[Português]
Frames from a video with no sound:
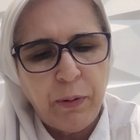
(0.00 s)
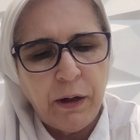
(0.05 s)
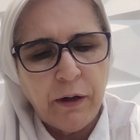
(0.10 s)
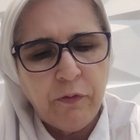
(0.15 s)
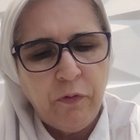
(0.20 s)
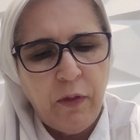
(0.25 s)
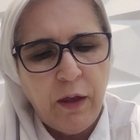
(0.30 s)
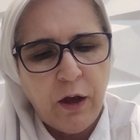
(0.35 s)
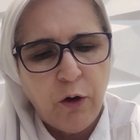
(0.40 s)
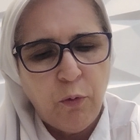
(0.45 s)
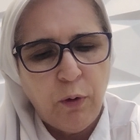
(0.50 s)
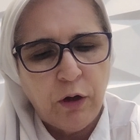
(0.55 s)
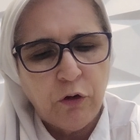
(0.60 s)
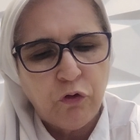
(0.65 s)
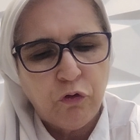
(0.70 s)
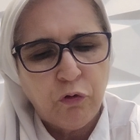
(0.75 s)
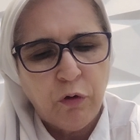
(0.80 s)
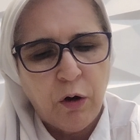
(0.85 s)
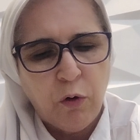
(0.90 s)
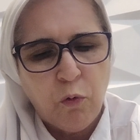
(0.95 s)
perdeu
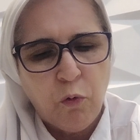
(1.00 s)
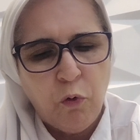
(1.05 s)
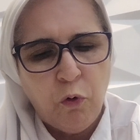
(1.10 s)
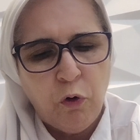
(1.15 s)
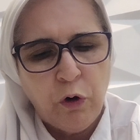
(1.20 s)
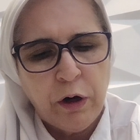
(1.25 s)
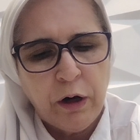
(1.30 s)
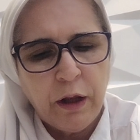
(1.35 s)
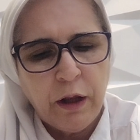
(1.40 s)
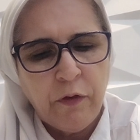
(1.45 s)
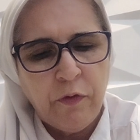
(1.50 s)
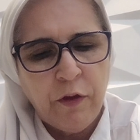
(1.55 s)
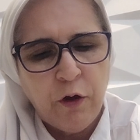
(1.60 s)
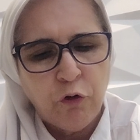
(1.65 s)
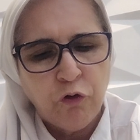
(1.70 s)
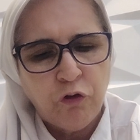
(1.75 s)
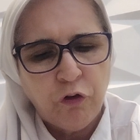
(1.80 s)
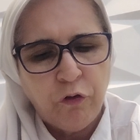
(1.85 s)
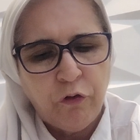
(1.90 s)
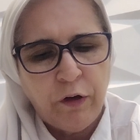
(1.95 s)
a sua cor e
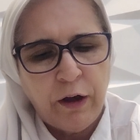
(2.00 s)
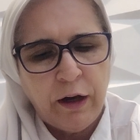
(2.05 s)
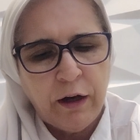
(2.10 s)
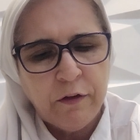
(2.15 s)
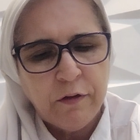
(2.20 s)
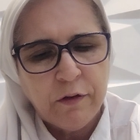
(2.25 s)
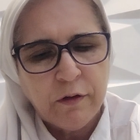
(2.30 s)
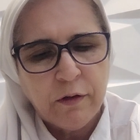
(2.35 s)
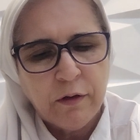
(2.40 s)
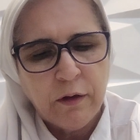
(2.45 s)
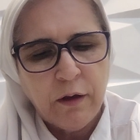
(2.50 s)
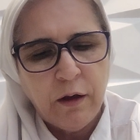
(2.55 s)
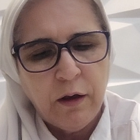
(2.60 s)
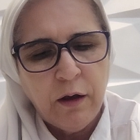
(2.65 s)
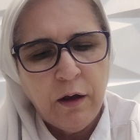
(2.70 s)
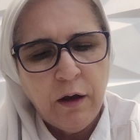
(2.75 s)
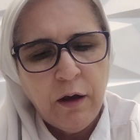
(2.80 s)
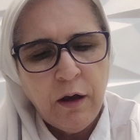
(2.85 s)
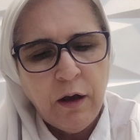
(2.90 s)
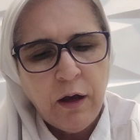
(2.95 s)
não tiver
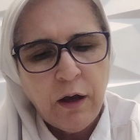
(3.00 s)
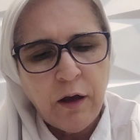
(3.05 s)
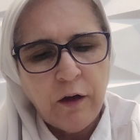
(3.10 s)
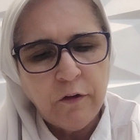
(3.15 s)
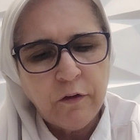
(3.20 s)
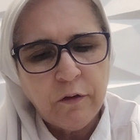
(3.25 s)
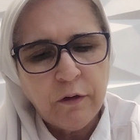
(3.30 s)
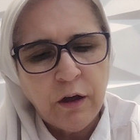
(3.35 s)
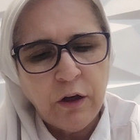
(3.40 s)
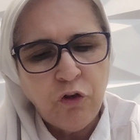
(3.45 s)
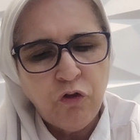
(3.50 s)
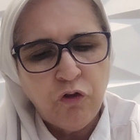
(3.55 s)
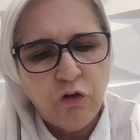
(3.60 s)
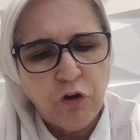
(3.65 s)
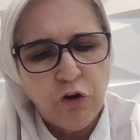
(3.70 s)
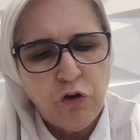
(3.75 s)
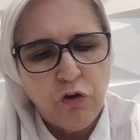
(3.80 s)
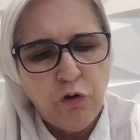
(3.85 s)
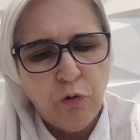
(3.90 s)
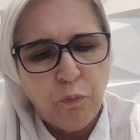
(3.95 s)

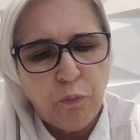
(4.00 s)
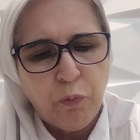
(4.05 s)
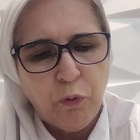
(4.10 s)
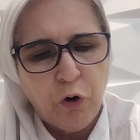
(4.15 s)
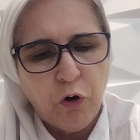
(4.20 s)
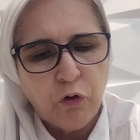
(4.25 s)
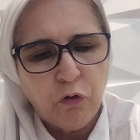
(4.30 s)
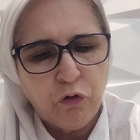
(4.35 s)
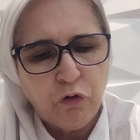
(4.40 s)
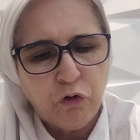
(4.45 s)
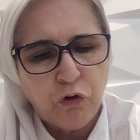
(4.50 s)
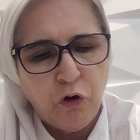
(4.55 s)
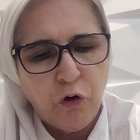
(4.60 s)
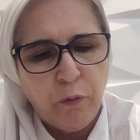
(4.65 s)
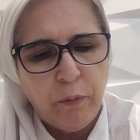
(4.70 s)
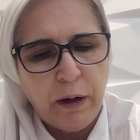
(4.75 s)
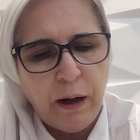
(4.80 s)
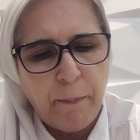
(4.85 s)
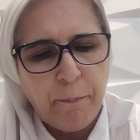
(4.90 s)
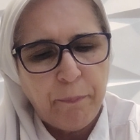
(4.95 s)
estendido por
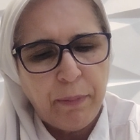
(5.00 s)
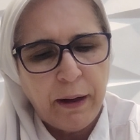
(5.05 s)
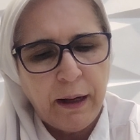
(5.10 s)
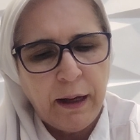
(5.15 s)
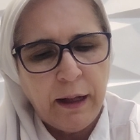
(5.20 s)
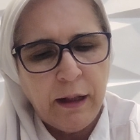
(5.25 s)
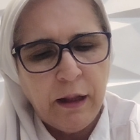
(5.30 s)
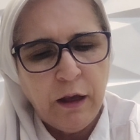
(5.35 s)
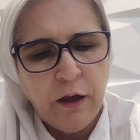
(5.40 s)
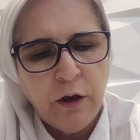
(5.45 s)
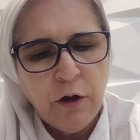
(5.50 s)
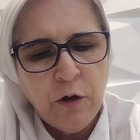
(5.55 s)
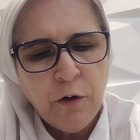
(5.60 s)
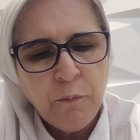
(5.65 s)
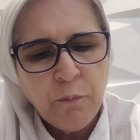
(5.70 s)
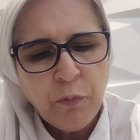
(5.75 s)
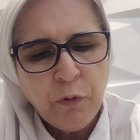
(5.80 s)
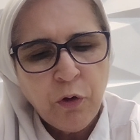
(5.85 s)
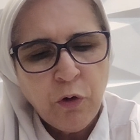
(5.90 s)
sobre a pele,